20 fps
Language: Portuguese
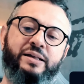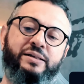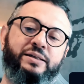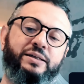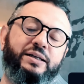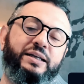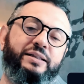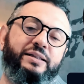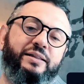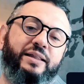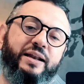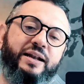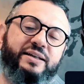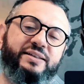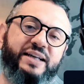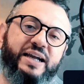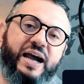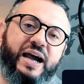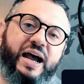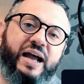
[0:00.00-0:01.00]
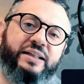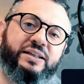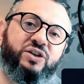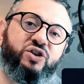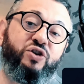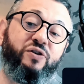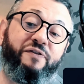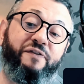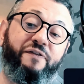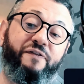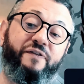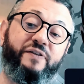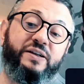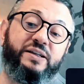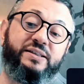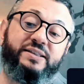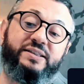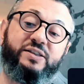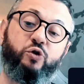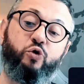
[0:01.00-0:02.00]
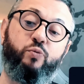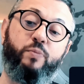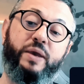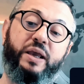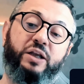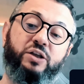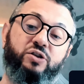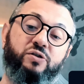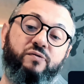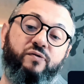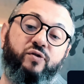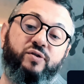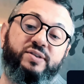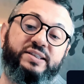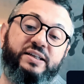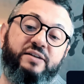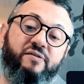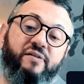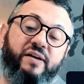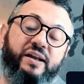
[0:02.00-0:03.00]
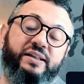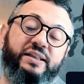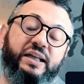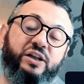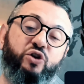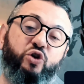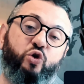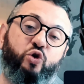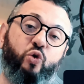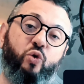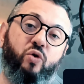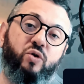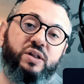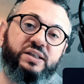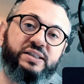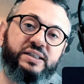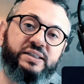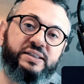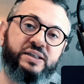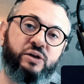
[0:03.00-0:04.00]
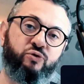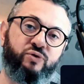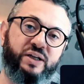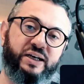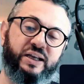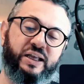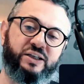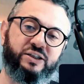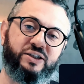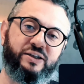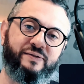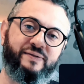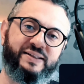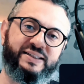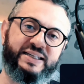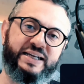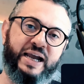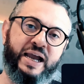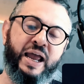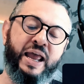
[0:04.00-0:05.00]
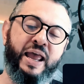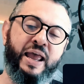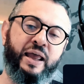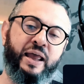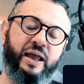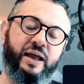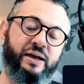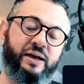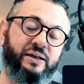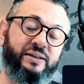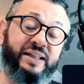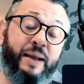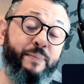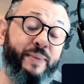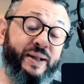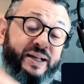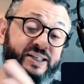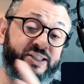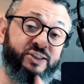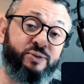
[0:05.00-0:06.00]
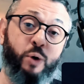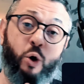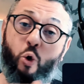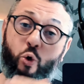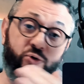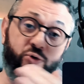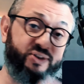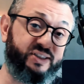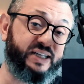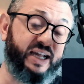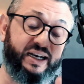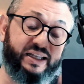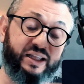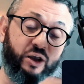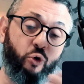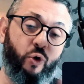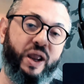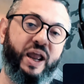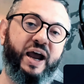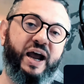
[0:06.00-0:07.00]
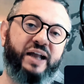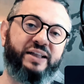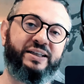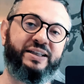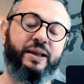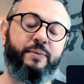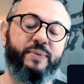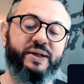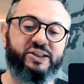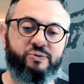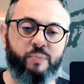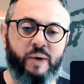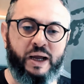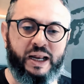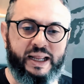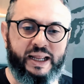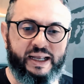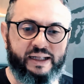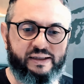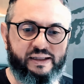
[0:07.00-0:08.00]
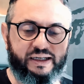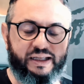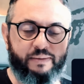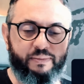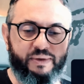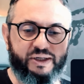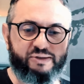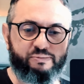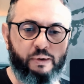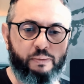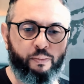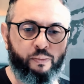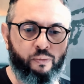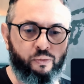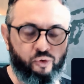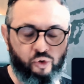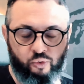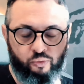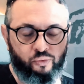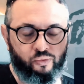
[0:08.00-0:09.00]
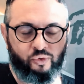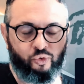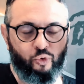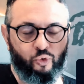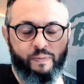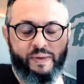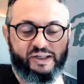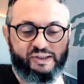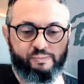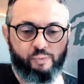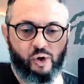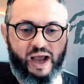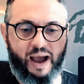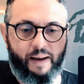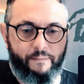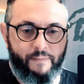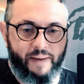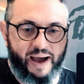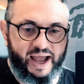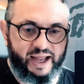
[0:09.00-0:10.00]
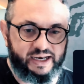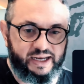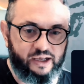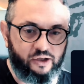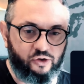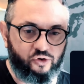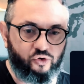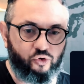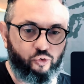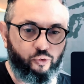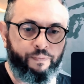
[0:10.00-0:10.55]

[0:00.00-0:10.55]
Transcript: e três erradas. Dificilmente você vai ter todas as alternativas erradas é, eh, da mesma, ou certa ou errada, da mesma letra, da mesma, do, do mesmo gabarito.